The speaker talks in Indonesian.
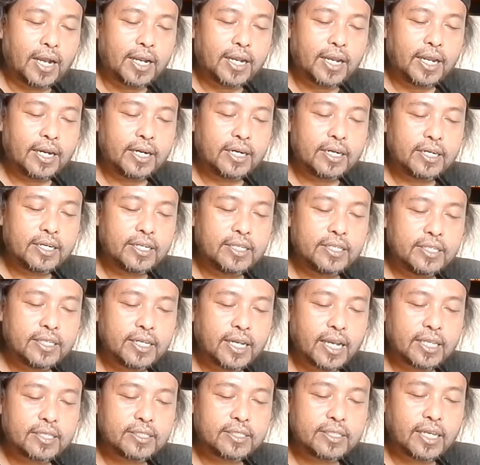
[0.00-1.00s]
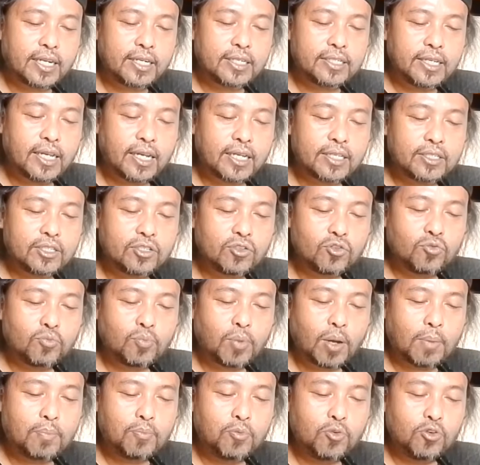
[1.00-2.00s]
Bahkan ringkasan yang
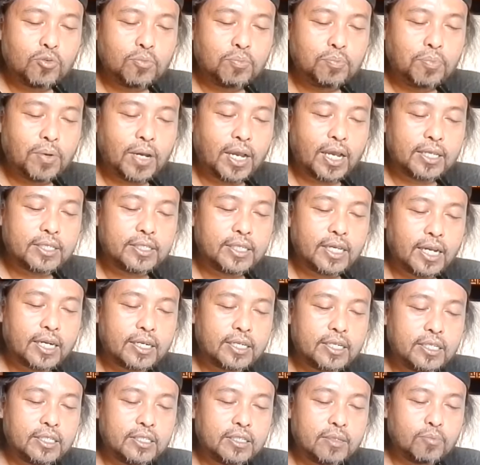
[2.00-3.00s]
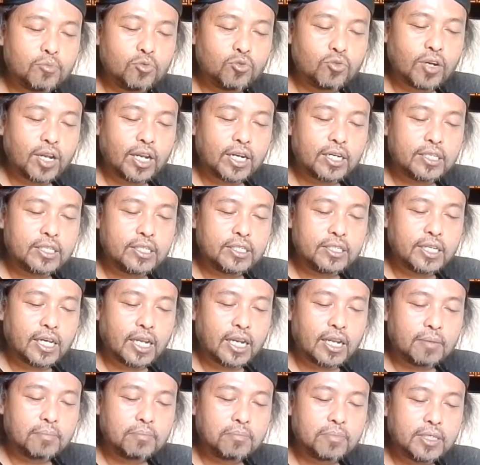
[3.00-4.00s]
serupa pun banyak ditemukan
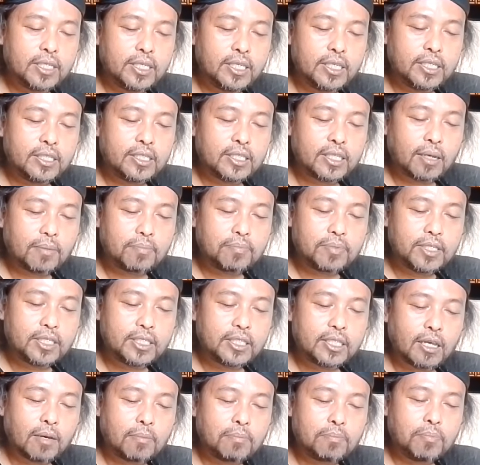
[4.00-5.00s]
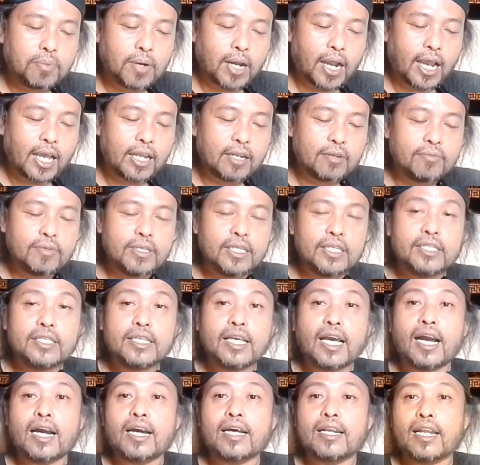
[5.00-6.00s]
di dalam kitab-kitab
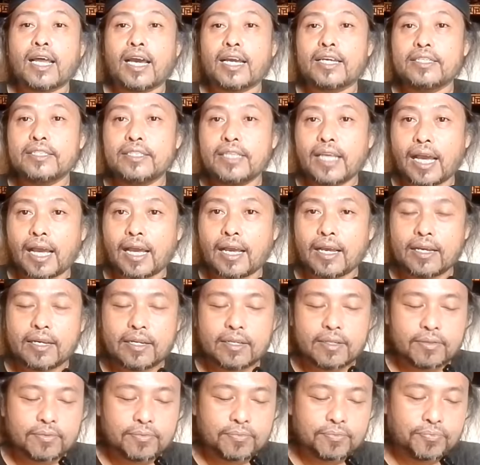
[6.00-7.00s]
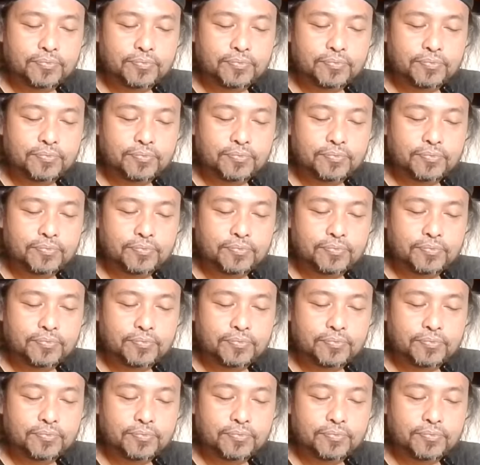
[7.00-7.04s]
Ba'alwi yang lainnya.